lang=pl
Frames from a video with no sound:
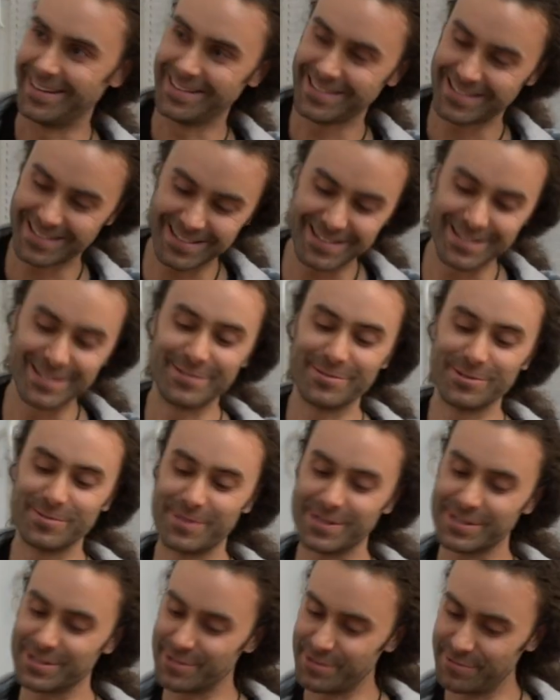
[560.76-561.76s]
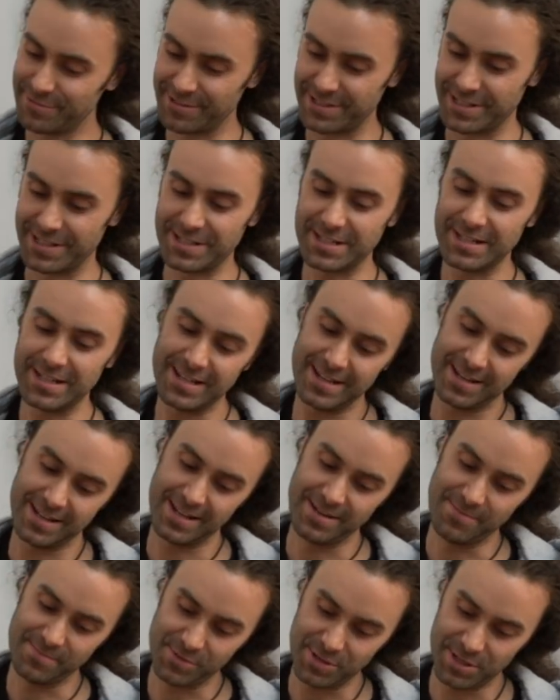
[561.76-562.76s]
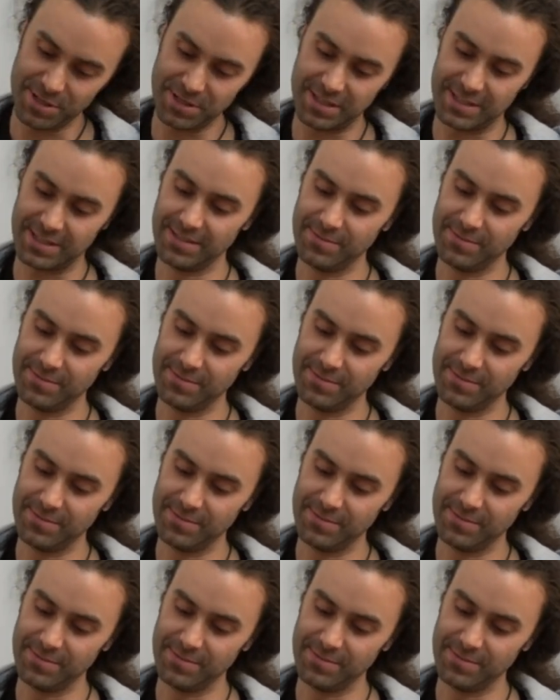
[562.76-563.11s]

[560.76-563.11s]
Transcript: ale zaczynał od basgrołów też i musi,